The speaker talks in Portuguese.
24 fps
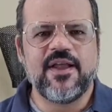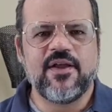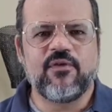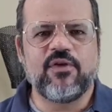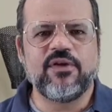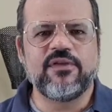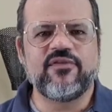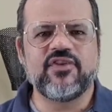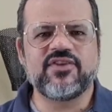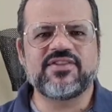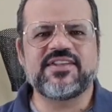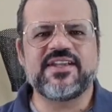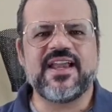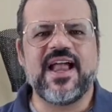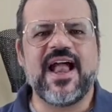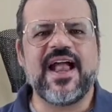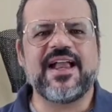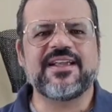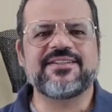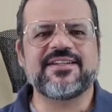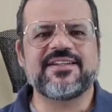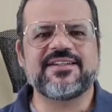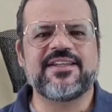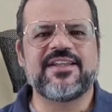quando você
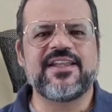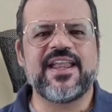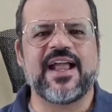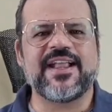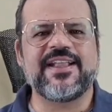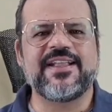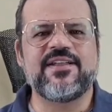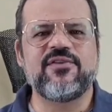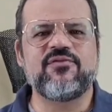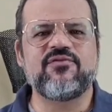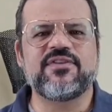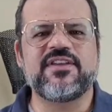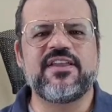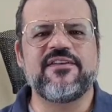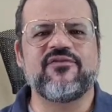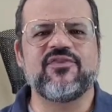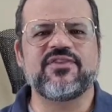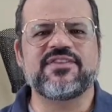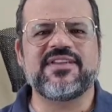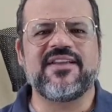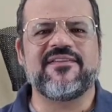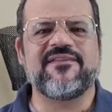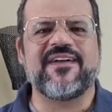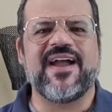acha que aquilo que
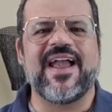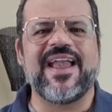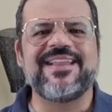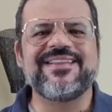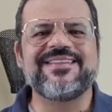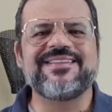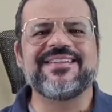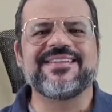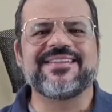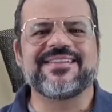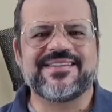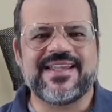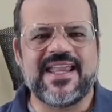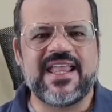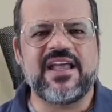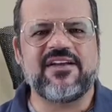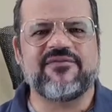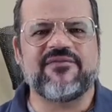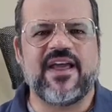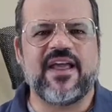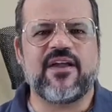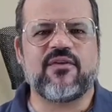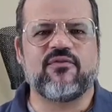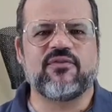você vai dizer
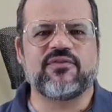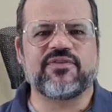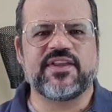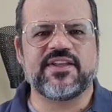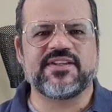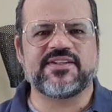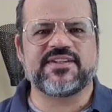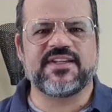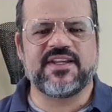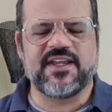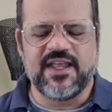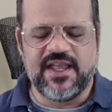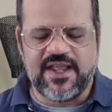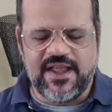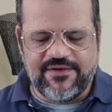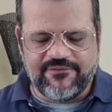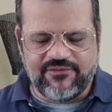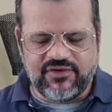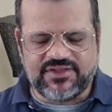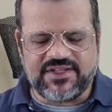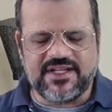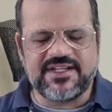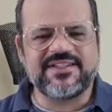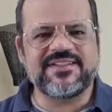vai acontecer,
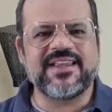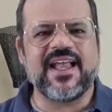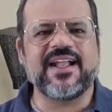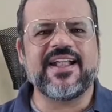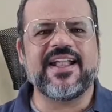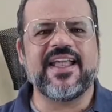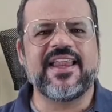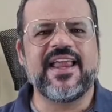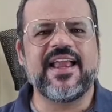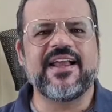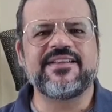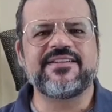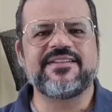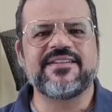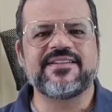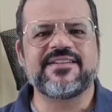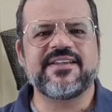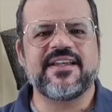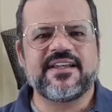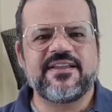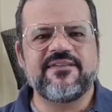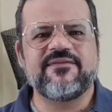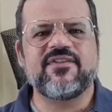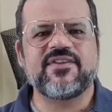você está querendo
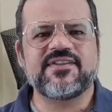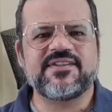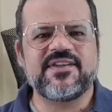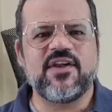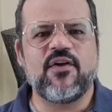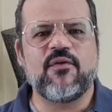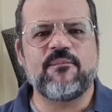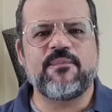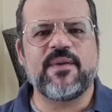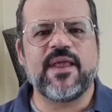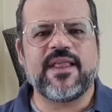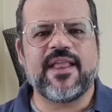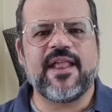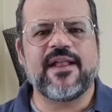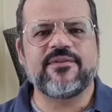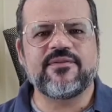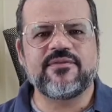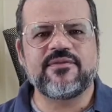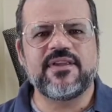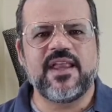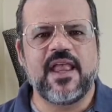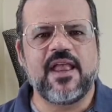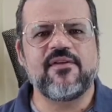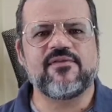dizer que você é um
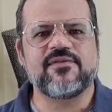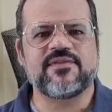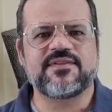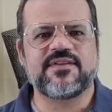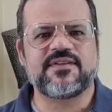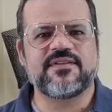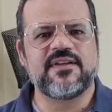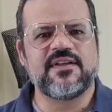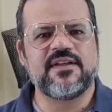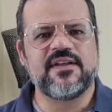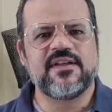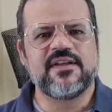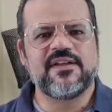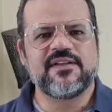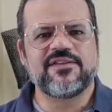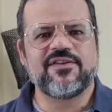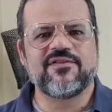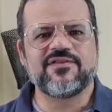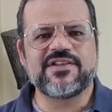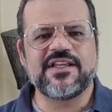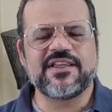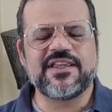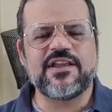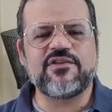pequeno Deus.
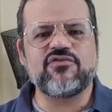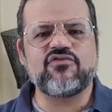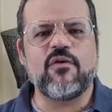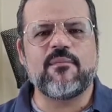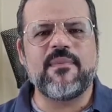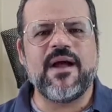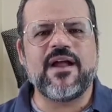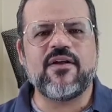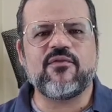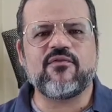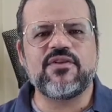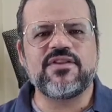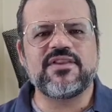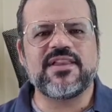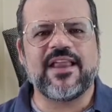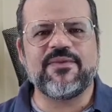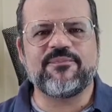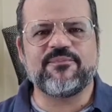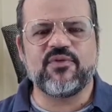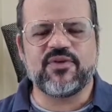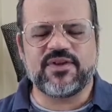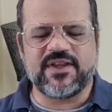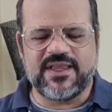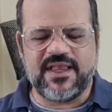Então você tem que tomar
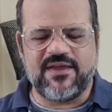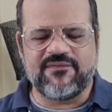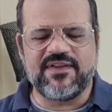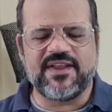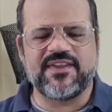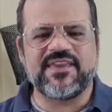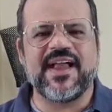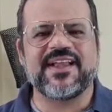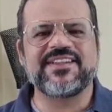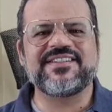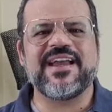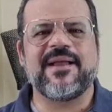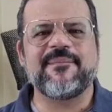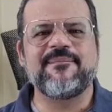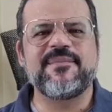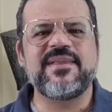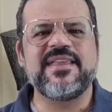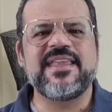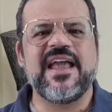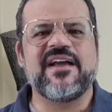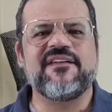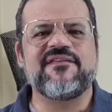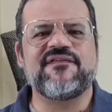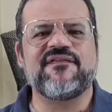cuidado, porque na verdade a
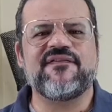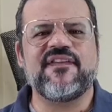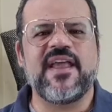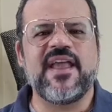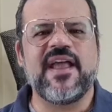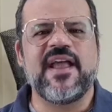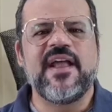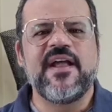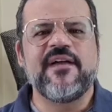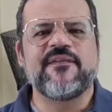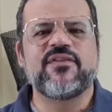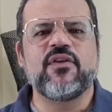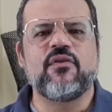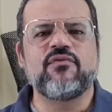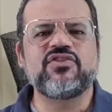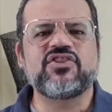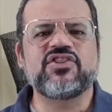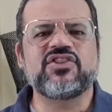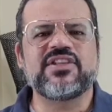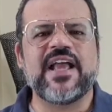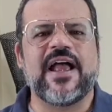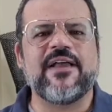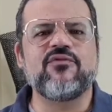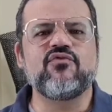minha fé não
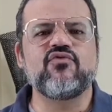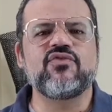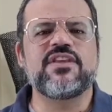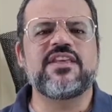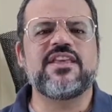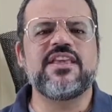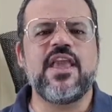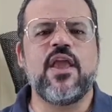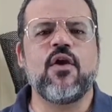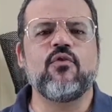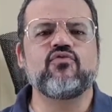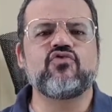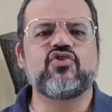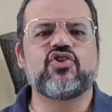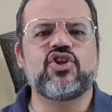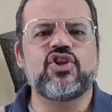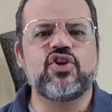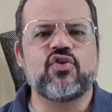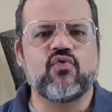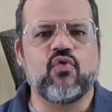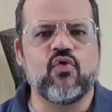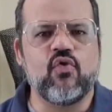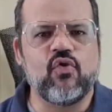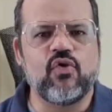está no que eu
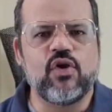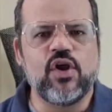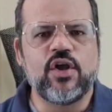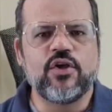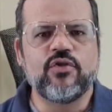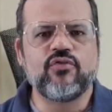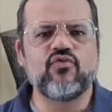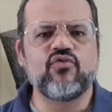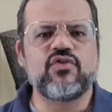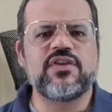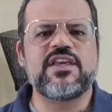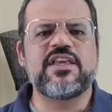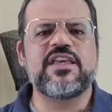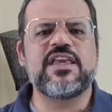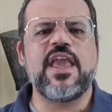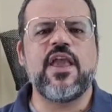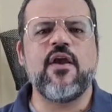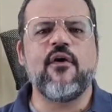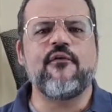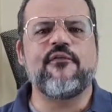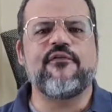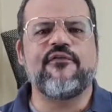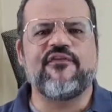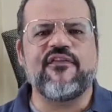digo, no que
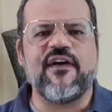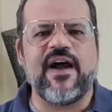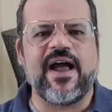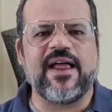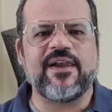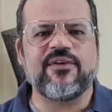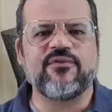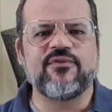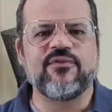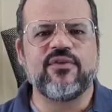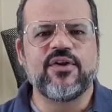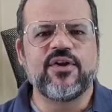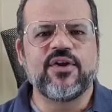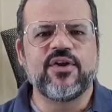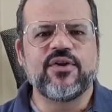eu falo,